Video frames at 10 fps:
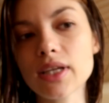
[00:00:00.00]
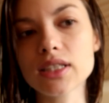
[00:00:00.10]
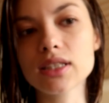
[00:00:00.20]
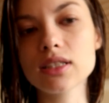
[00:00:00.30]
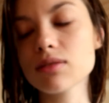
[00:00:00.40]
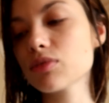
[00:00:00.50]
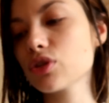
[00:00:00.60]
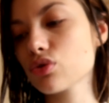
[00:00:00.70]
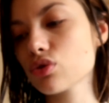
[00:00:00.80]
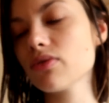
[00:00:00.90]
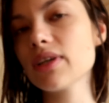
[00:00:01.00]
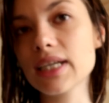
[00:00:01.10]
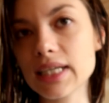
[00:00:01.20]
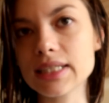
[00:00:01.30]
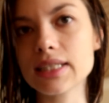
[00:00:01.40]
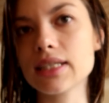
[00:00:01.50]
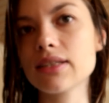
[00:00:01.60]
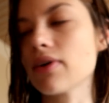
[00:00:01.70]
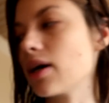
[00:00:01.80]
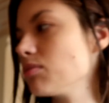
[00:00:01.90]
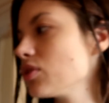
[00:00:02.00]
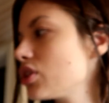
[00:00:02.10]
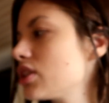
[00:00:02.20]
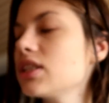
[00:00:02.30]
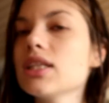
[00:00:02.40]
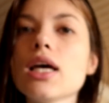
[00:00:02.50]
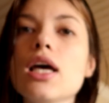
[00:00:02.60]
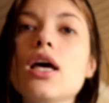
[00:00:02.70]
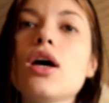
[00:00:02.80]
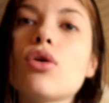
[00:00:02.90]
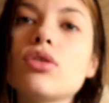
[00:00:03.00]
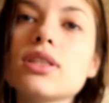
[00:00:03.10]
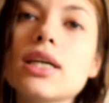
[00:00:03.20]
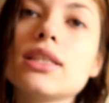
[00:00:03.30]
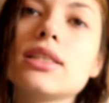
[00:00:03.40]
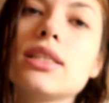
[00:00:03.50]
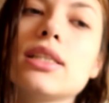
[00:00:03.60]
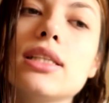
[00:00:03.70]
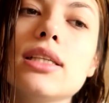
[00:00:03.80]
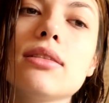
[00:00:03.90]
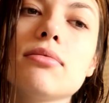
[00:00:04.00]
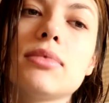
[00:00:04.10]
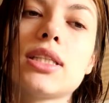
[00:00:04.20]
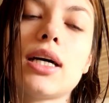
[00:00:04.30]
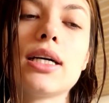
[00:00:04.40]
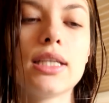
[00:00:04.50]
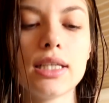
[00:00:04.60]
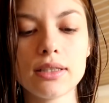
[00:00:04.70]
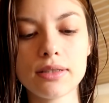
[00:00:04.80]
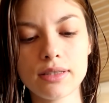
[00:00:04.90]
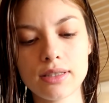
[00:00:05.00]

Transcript: Flaştırılmış su ve gliserin varmış içinde. O yüzden cildi... Bir saniye.